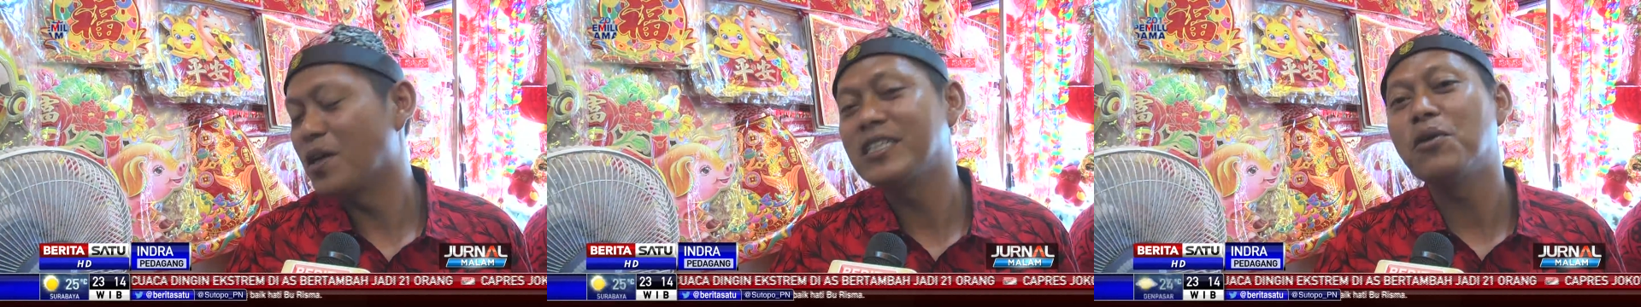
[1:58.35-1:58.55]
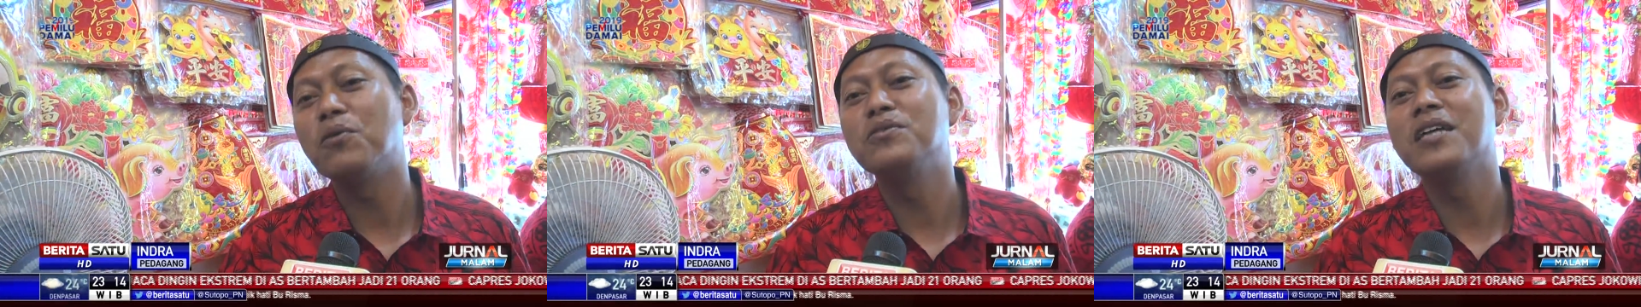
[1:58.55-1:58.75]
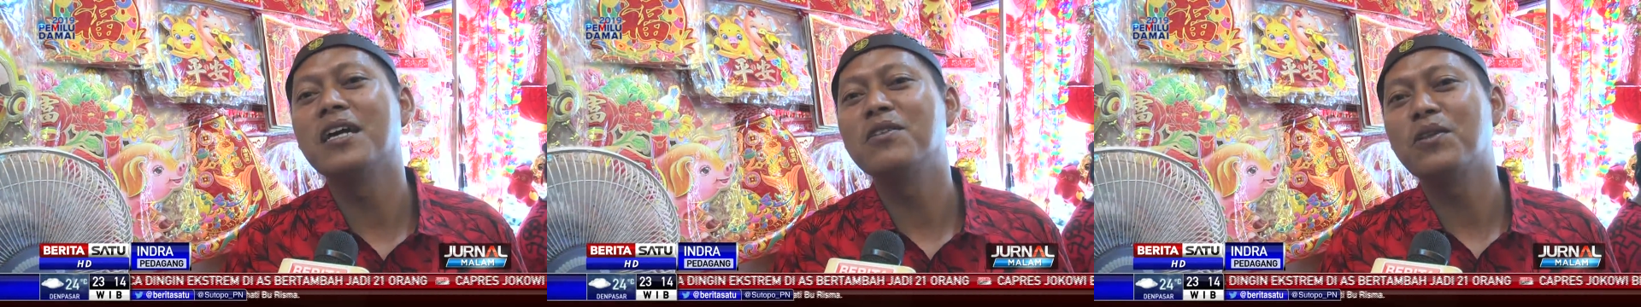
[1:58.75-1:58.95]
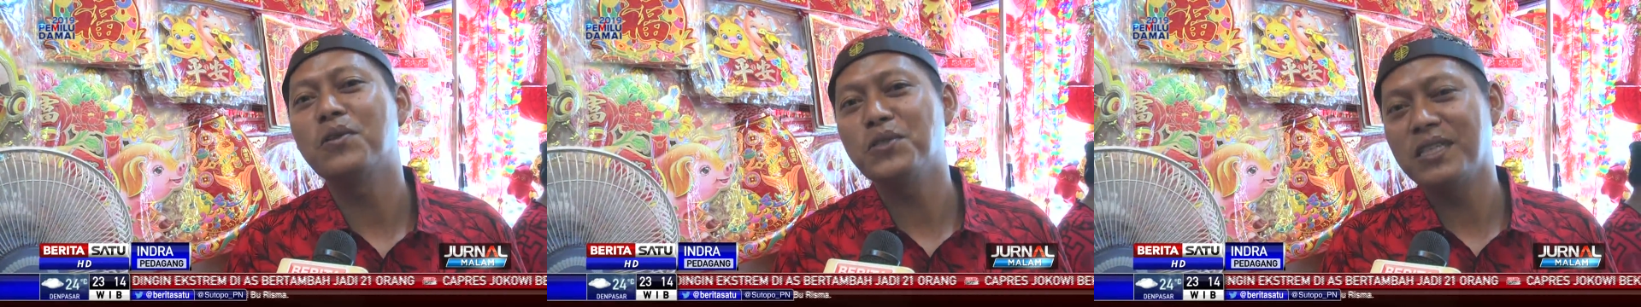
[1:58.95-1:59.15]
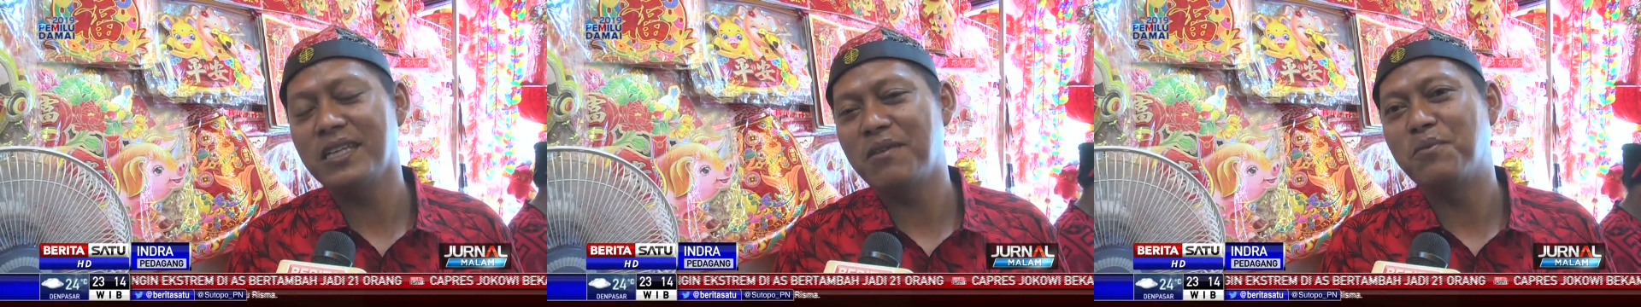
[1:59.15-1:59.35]
cuaca
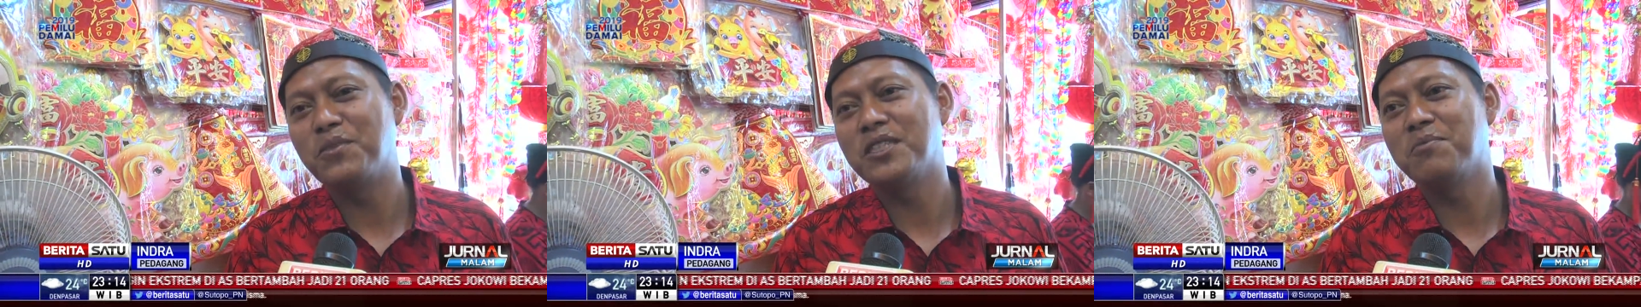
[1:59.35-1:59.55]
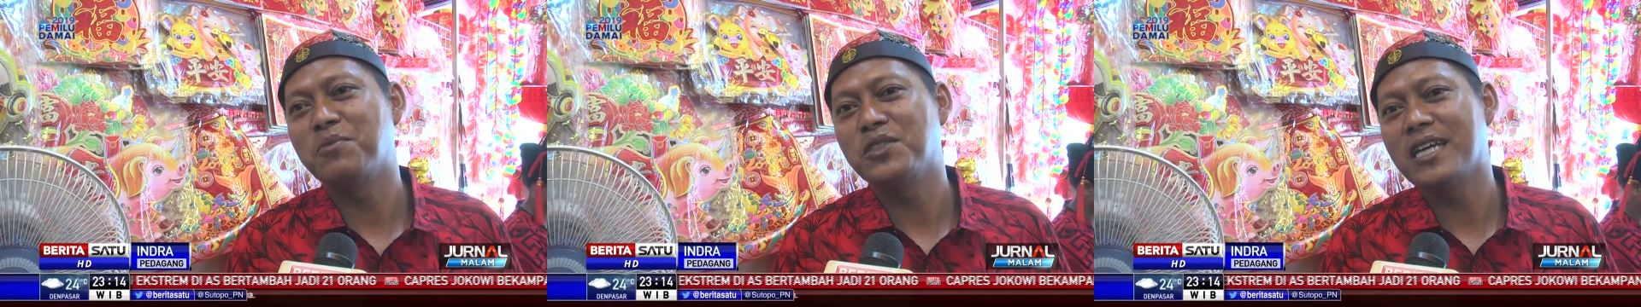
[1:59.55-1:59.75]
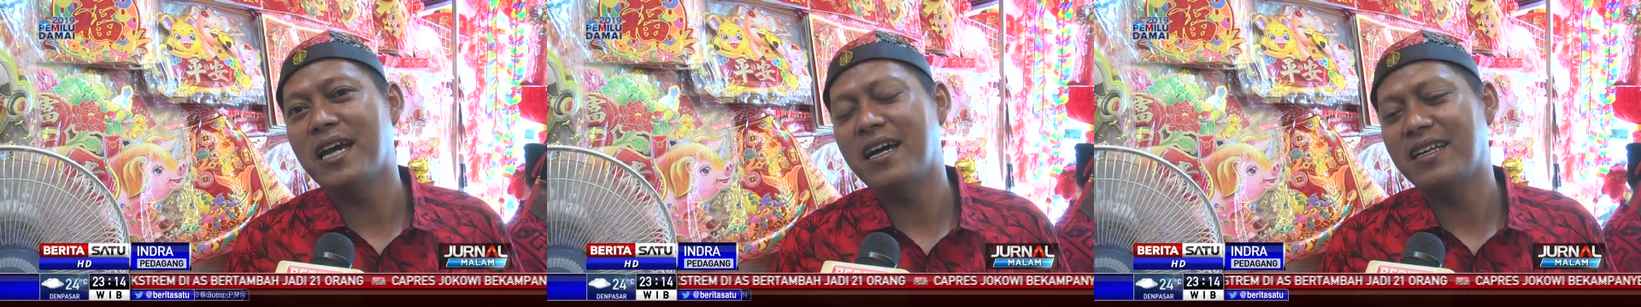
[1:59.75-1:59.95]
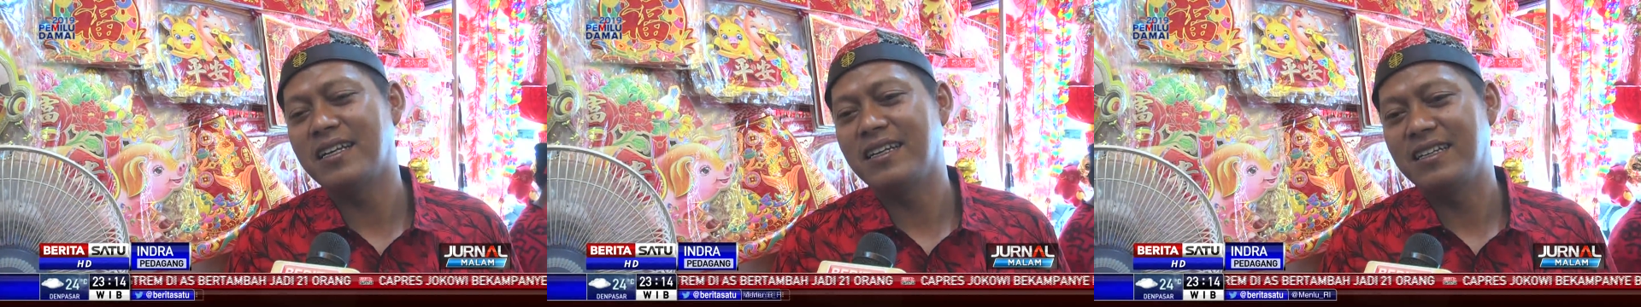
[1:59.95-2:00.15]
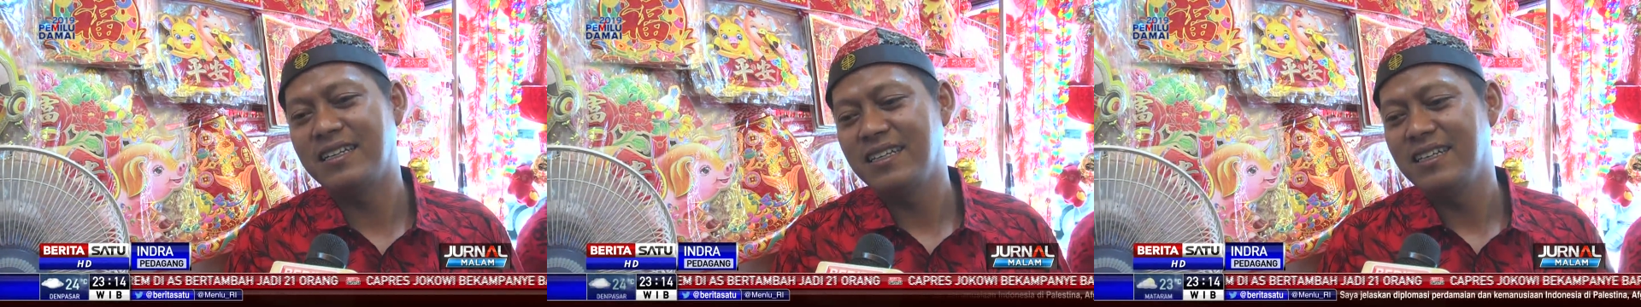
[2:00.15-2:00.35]
hujan terus sih musim
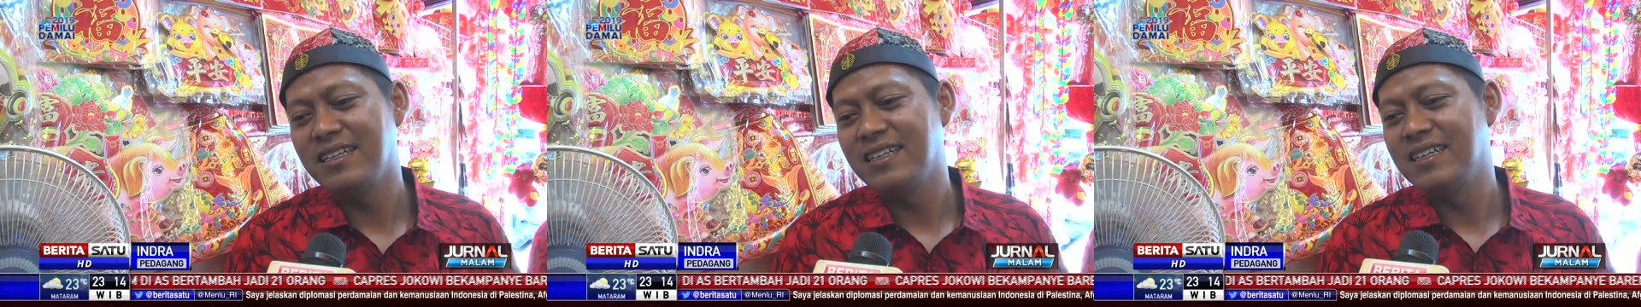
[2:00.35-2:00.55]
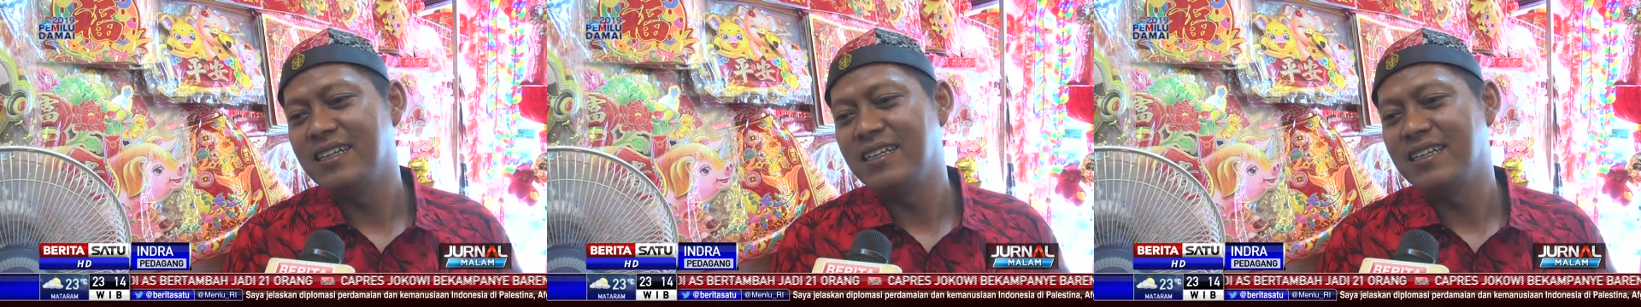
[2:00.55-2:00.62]
hujan.